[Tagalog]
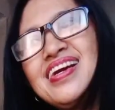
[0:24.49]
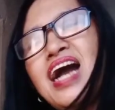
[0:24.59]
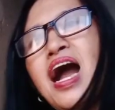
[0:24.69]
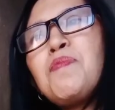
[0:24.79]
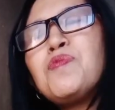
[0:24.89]

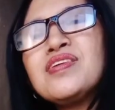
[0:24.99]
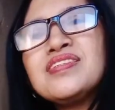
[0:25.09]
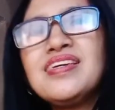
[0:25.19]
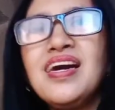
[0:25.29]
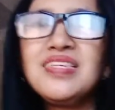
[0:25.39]
Kahapon
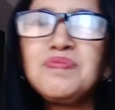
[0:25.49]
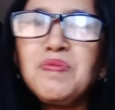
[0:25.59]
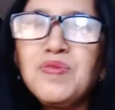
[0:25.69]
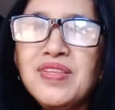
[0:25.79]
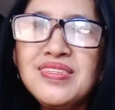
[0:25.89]
kasi guys,
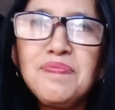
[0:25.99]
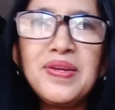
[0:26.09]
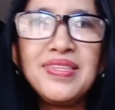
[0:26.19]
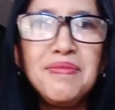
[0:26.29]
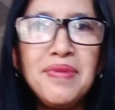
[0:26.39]
pumunta si
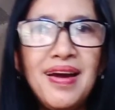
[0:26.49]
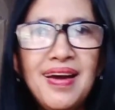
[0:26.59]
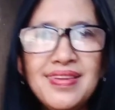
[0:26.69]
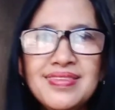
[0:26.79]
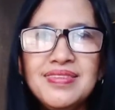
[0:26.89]

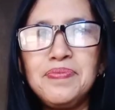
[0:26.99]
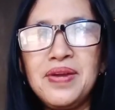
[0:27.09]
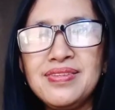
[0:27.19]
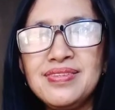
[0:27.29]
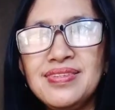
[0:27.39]
Fatima at si
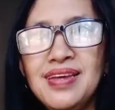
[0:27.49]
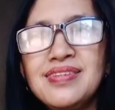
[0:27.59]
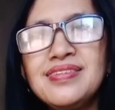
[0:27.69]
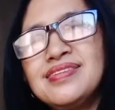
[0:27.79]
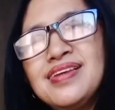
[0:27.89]
Francis, ay
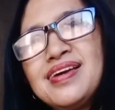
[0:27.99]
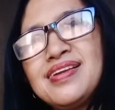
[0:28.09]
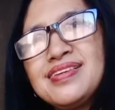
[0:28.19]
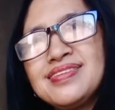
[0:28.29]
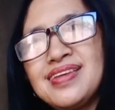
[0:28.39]
si
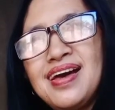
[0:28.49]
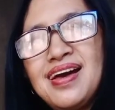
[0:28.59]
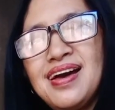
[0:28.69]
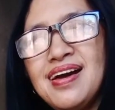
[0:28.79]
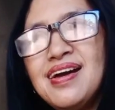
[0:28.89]
Jeric
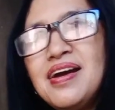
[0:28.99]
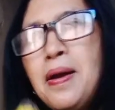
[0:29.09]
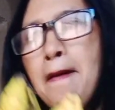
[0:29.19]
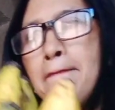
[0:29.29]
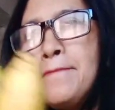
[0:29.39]
sa
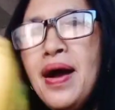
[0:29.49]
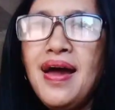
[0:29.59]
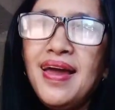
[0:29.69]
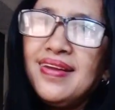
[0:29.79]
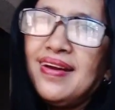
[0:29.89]

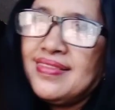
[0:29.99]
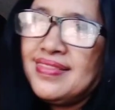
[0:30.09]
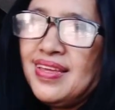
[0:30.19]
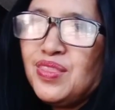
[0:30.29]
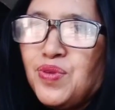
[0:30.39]
bahay ng
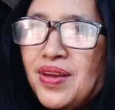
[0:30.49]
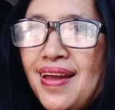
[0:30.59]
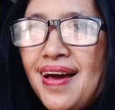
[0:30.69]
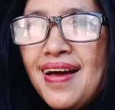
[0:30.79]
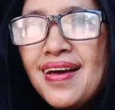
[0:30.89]
tito
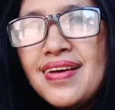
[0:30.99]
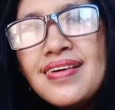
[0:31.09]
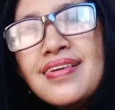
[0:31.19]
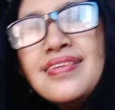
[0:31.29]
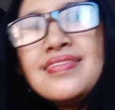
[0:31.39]
nila
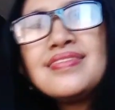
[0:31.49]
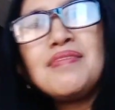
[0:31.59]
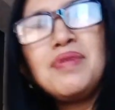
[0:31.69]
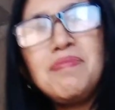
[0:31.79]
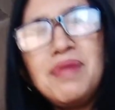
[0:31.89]
sa
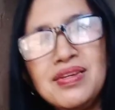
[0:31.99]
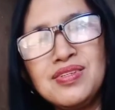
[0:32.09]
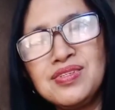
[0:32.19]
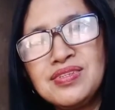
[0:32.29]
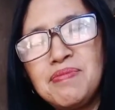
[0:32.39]
may balong
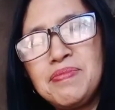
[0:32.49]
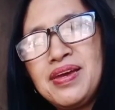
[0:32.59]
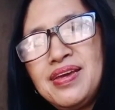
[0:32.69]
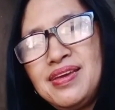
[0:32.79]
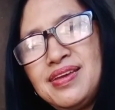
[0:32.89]
sa
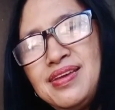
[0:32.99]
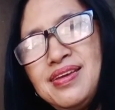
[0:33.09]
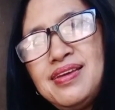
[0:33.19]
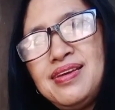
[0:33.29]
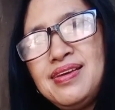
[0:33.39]
may
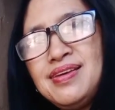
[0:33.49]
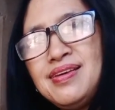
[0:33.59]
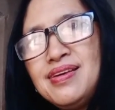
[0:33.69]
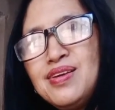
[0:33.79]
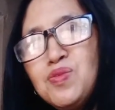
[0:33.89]

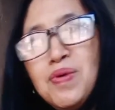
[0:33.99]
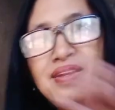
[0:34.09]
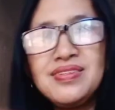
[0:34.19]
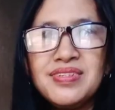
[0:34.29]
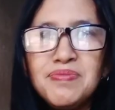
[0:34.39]

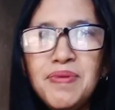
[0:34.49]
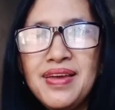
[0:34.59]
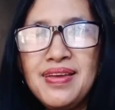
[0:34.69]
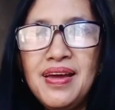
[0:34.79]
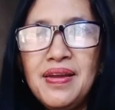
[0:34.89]
nabalik sa
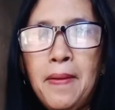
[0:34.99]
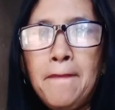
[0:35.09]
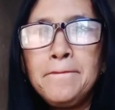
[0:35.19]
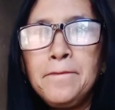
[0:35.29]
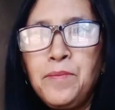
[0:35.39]
bayan
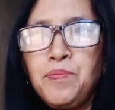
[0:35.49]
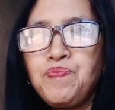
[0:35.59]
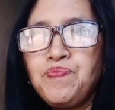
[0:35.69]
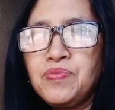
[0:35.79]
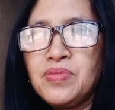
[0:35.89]

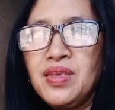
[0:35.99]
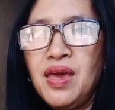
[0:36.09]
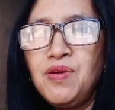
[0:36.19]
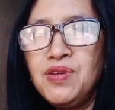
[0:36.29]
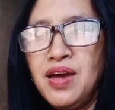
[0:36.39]

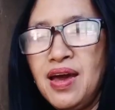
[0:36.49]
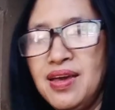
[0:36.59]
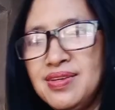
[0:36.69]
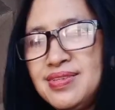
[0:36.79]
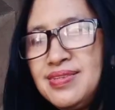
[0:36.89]
ngayon guys